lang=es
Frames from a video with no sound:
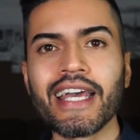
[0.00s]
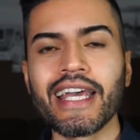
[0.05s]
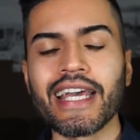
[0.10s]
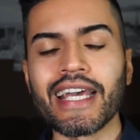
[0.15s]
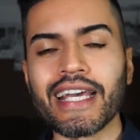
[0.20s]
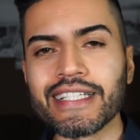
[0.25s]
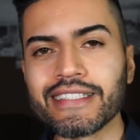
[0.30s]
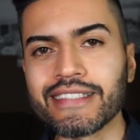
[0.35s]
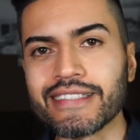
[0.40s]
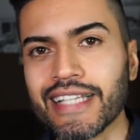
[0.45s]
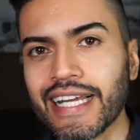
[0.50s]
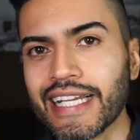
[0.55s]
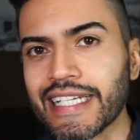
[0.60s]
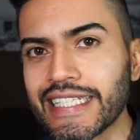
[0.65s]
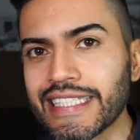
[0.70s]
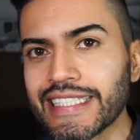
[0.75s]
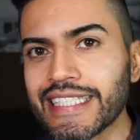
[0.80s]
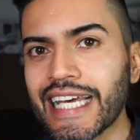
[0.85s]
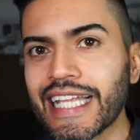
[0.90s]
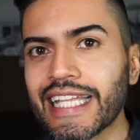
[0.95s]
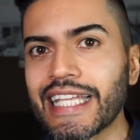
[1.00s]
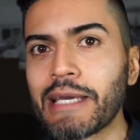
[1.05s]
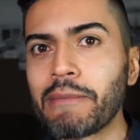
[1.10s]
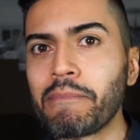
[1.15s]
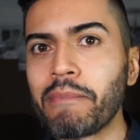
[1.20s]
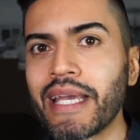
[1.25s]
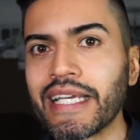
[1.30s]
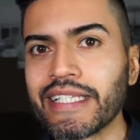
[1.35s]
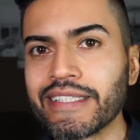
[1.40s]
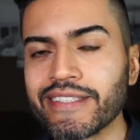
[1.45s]
Esta niña de
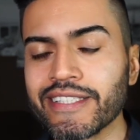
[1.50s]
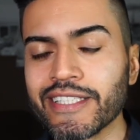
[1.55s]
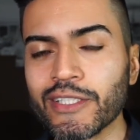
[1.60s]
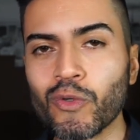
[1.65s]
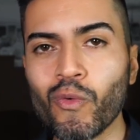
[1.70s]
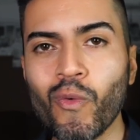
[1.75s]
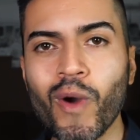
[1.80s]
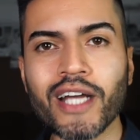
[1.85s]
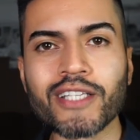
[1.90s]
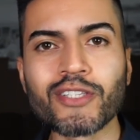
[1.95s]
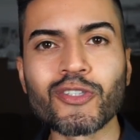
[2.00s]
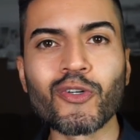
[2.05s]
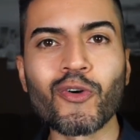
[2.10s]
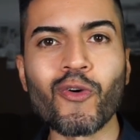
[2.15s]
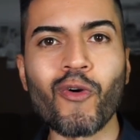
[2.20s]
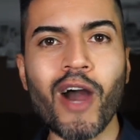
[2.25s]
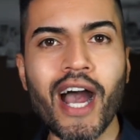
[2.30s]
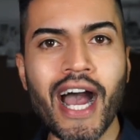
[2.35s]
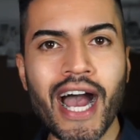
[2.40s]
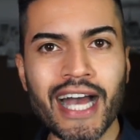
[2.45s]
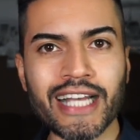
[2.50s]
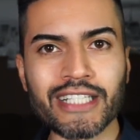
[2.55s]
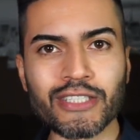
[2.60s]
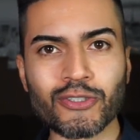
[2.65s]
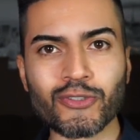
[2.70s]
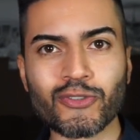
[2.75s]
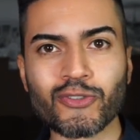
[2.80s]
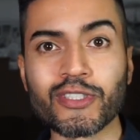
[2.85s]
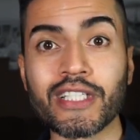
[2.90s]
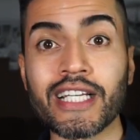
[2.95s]
24
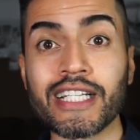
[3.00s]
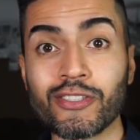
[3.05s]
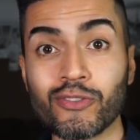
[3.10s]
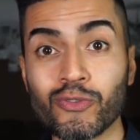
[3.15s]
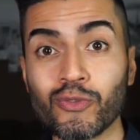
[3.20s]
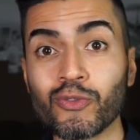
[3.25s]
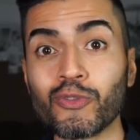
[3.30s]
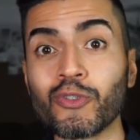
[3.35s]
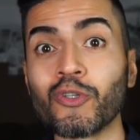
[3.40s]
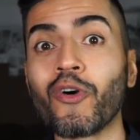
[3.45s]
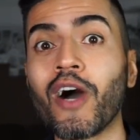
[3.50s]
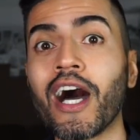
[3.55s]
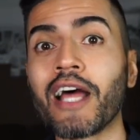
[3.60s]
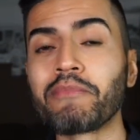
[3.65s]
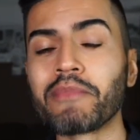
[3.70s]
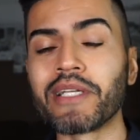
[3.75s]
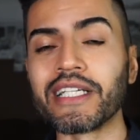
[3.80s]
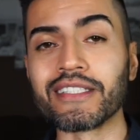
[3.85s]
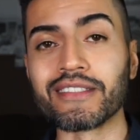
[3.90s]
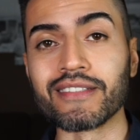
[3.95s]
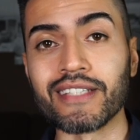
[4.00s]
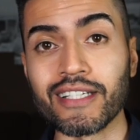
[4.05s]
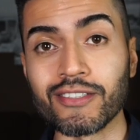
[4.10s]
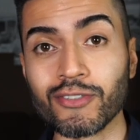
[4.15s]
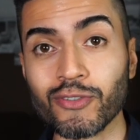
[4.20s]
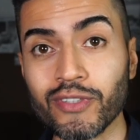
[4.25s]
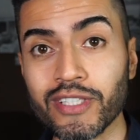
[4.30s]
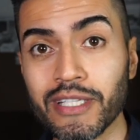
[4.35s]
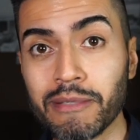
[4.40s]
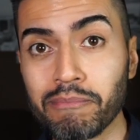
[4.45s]
años que estudió
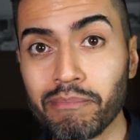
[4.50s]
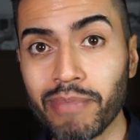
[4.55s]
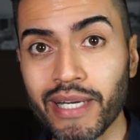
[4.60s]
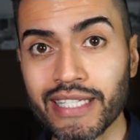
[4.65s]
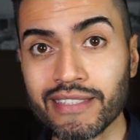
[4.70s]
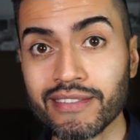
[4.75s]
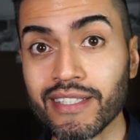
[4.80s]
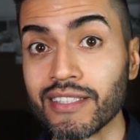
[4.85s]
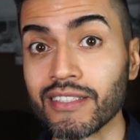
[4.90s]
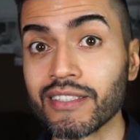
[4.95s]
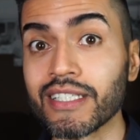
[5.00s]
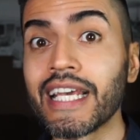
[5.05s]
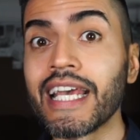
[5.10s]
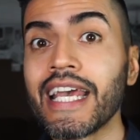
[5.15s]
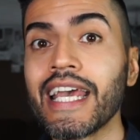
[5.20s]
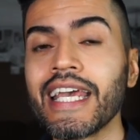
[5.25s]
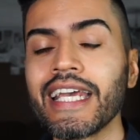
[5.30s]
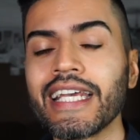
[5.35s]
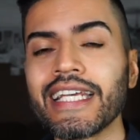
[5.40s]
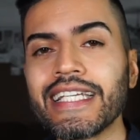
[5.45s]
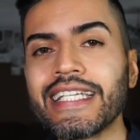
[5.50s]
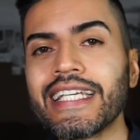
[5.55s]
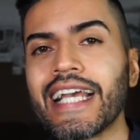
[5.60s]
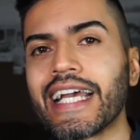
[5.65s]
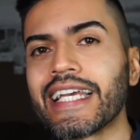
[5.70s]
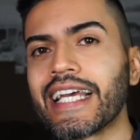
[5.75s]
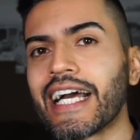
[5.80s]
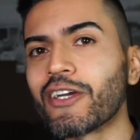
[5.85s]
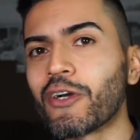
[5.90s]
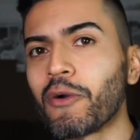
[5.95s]
administración de empresas y
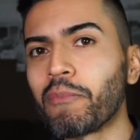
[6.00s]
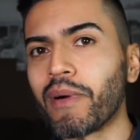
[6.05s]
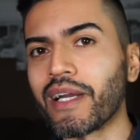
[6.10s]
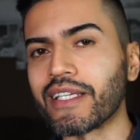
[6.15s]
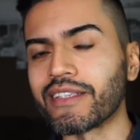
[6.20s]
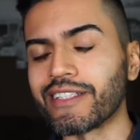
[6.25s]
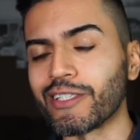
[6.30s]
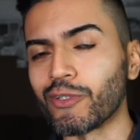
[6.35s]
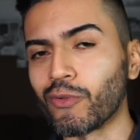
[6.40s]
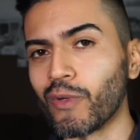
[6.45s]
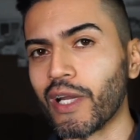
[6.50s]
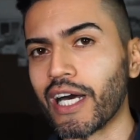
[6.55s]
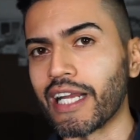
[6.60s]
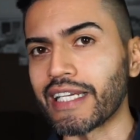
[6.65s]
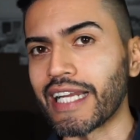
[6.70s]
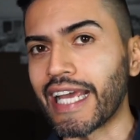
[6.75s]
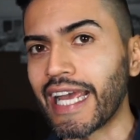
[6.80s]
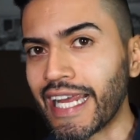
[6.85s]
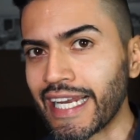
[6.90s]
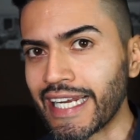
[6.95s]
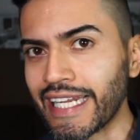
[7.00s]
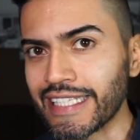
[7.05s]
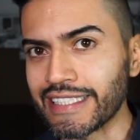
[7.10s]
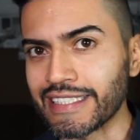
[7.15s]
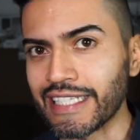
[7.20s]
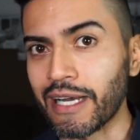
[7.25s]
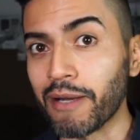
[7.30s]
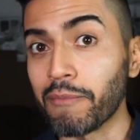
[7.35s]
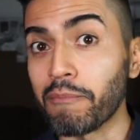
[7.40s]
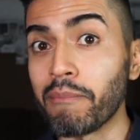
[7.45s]
hay algo particular en
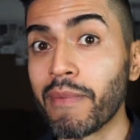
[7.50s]
ella.